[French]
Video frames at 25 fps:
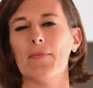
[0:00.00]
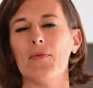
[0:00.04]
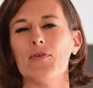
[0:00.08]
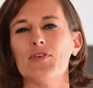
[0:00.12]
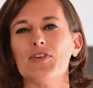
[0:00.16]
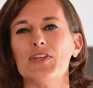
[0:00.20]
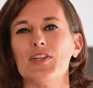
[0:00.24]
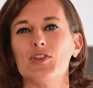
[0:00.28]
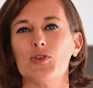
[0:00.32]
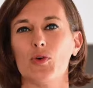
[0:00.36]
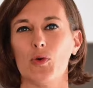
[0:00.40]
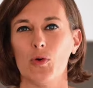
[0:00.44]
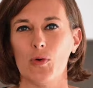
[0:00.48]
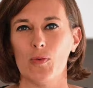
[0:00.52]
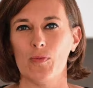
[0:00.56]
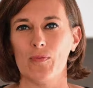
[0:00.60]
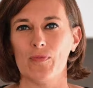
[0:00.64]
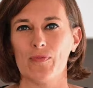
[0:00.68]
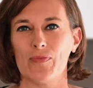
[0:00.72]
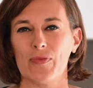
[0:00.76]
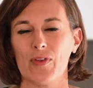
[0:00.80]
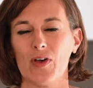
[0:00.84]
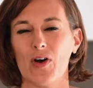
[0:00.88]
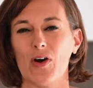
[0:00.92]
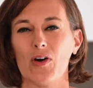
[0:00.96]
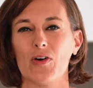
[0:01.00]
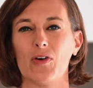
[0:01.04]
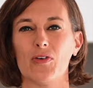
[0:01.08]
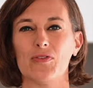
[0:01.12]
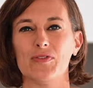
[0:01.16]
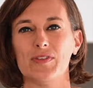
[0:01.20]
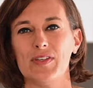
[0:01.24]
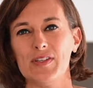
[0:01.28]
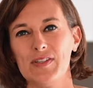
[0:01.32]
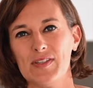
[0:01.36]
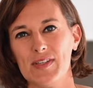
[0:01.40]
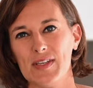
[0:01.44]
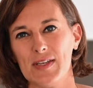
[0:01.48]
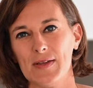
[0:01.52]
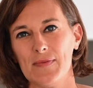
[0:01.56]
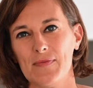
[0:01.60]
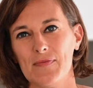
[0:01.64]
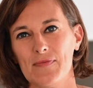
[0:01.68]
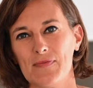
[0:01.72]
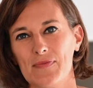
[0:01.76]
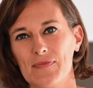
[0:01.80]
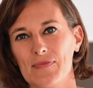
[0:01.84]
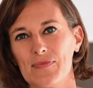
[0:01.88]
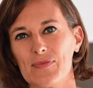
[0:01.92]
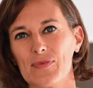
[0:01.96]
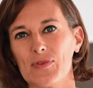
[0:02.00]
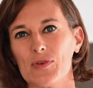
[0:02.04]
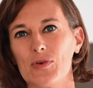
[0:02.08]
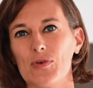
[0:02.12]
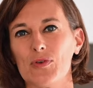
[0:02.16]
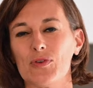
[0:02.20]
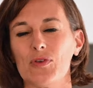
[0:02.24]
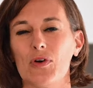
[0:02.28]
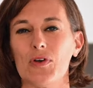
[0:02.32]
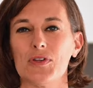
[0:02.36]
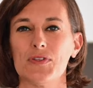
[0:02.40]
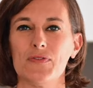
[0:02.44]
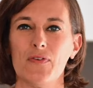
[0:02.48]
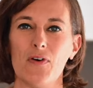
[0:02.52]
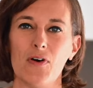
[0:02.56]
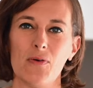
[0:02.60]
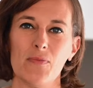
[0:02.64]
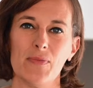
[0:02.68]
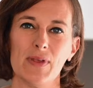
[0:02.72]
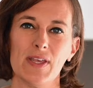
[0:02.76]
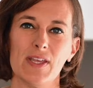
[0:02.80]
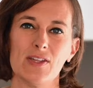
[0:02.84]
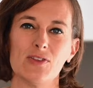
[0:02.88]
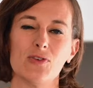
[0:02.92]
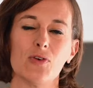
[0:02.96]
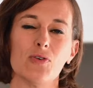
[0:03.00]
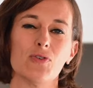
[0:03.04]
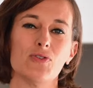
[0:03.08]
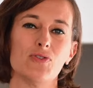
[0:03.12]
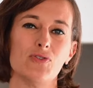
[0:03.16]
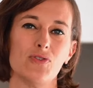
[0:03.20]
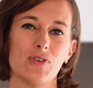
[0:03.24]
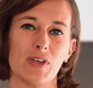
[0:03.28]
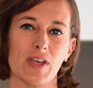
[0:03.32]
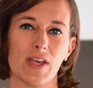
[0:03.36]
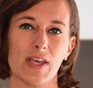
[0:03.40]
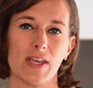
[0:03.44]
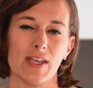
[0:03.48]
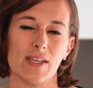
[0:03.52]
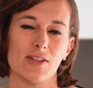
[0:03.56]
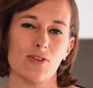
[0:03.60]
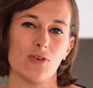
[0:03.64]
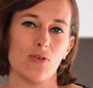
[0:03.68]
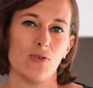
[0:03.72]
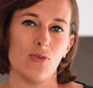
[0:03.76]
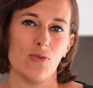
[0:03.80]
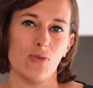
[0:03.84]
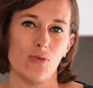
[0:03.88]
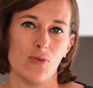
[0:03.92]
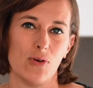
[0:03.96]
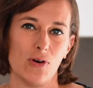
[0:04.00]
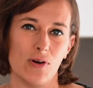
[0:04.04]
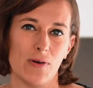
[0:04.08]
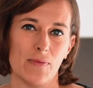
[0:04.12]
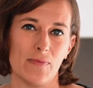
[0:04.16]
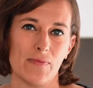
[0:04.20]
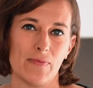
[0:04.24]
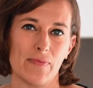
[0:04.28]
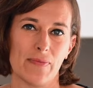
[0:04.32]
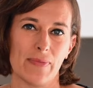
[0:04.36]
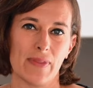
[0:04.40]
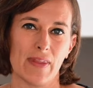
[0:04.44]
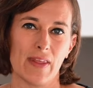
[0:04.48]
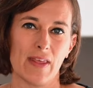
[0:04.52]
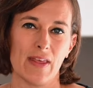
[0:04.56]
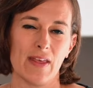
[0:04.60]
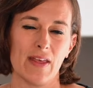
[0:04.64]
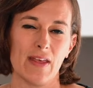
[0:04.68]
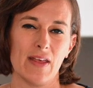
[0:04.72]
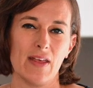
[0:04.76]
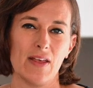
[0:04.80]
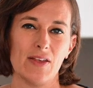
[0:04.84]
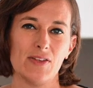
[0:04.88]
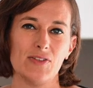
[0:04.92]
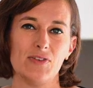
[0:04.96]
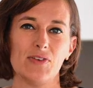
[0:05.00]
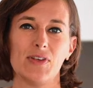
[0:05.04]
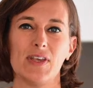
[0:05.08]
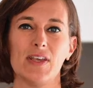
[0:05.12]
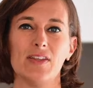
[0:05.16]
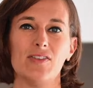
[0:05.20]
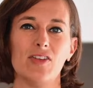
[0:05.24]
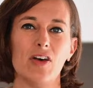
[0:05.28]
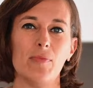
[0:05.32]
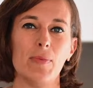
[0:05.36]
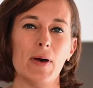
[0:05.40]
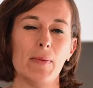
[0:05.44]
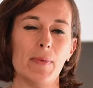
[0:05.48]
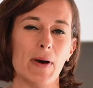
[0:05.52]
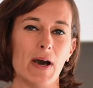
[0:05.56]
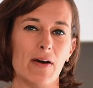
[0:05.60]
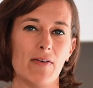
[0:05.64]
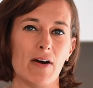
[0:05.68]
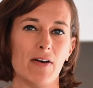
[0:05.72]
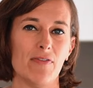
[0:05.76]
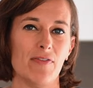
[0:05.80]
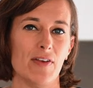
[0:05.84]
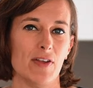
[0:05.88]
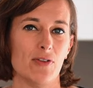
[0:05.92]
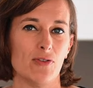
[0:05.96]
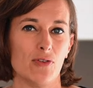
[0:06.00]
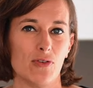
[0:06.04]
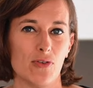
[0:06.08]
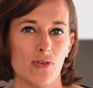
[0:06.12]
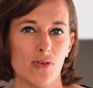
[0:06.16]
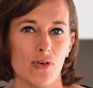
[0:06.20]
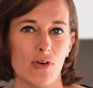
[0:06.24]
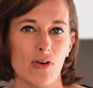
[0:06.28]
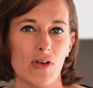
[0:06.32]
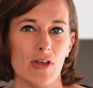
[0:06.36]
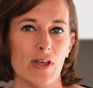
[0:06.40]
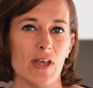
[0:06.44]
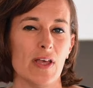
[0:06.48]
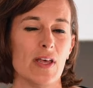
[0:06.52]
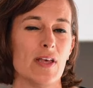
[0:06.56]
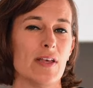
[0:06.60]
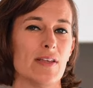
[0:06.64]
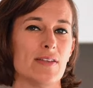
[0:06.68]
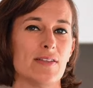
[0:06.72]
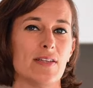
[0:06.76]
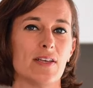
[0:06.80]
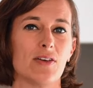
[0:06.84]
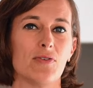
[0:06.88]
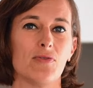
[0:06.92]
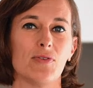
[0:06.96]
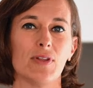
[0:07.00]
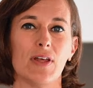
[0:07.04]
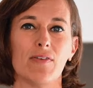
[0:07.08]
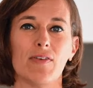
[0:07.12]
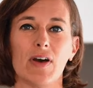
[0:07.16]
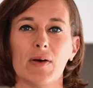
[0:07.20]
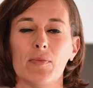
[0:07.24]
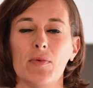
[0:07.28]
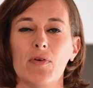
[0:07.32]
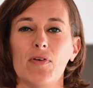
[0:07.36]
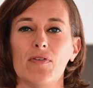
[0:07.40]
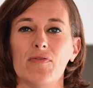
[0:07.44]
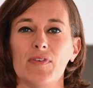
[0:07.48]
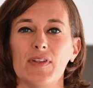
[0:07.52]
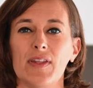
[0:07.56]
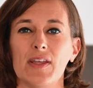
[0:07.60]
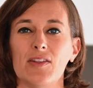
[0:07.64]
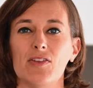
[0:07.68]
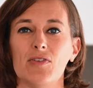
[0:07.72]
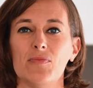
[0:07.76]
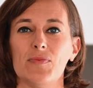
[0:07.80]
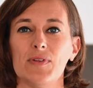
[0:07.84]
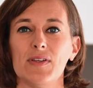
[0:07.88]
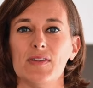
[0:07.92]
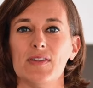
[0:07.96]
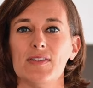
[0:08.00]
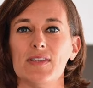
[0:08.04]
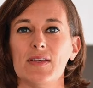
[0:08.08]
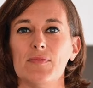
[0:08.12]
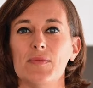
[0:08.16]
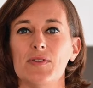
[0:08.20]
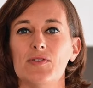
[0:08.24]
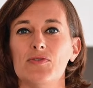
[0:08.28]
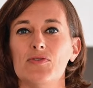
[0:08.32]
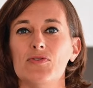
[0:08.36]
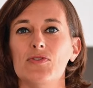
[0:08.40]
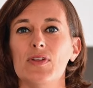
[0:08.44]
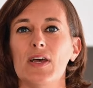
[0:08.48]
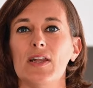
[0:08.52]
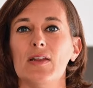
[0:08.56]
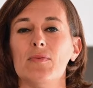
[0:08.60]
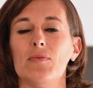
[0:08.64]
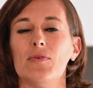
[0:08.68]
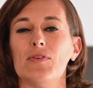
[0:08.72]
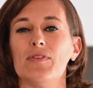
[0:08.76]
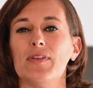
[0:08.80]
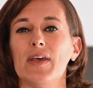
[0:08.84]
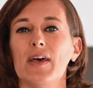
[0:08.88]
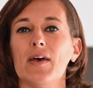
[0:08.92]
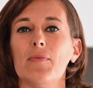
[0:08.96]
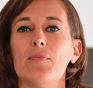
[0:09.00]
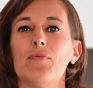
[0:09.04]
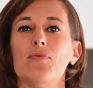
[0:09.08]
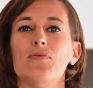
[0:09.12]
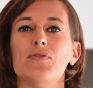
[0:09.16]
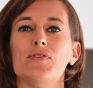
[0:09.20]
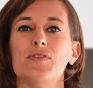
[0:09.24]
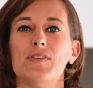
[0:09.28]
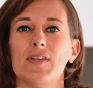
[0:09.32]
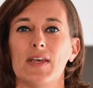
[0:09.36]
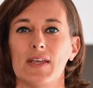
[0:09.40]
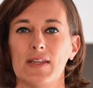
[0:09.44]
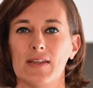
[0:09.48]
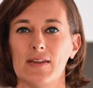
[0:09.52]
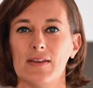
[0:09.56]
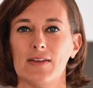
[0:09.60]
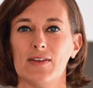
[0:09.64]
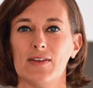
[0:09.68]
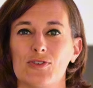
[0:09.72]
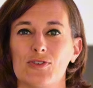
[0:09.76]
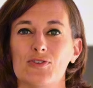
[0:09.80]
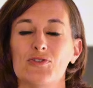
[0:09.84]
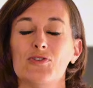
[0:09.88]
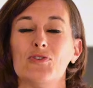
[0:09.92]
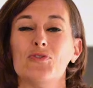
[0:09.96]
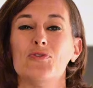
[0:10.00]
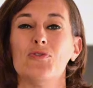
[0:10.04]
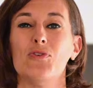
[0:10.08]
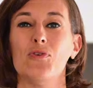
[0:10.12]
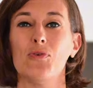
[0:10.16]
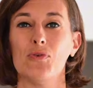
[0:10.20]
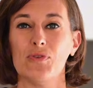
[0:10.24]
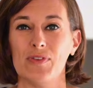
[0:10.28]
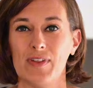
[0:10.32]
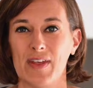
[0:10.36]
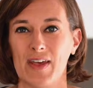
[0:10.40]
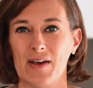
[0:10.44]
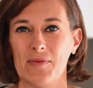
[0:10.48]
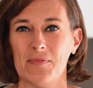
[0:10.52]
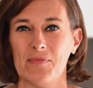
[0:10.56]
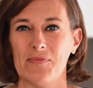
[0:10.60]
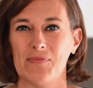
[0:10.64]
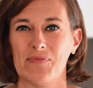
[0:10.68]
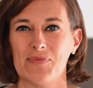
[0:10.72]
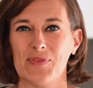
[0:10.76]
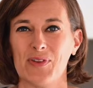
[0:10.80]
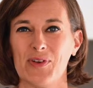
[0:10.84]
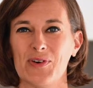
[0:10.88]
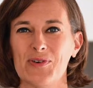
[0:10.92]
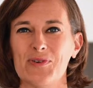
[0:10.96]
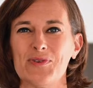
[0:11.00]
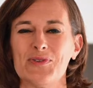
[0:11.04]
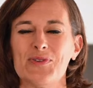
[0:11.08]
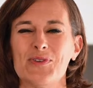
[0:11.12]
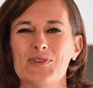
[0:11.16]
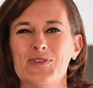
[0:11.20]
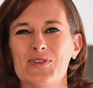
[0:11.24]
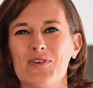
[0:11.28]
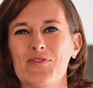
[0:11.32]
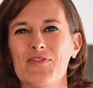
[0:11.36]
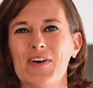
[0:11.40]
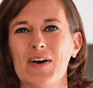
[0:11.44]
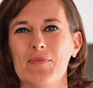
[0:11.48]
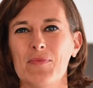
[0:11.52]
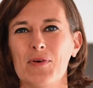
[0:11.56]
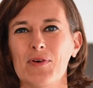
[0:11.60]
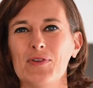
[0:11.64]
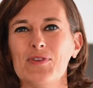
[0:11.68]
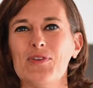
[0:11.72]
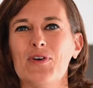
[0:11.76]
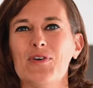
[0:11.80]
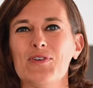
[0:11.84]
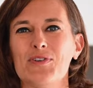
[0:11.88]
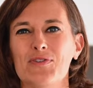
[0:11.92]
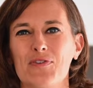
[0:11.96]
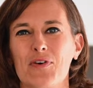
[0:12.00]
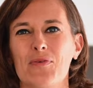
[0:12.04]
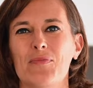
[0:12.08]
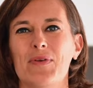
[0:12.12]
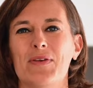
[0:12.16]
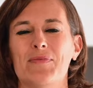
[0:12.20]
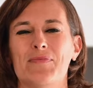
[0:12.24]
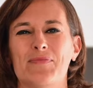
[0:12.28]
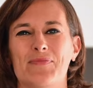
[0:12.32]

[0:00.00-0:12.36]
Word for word: manger trop, en quantité, trop transformé, trop sucré, trop lourd. Ce qui est top après avoir fait une cure, c'est qu'on a vraiment envie d'adopter des habitudes alimentaires plus saines, sur du long terme. On se sent vraiment transformé.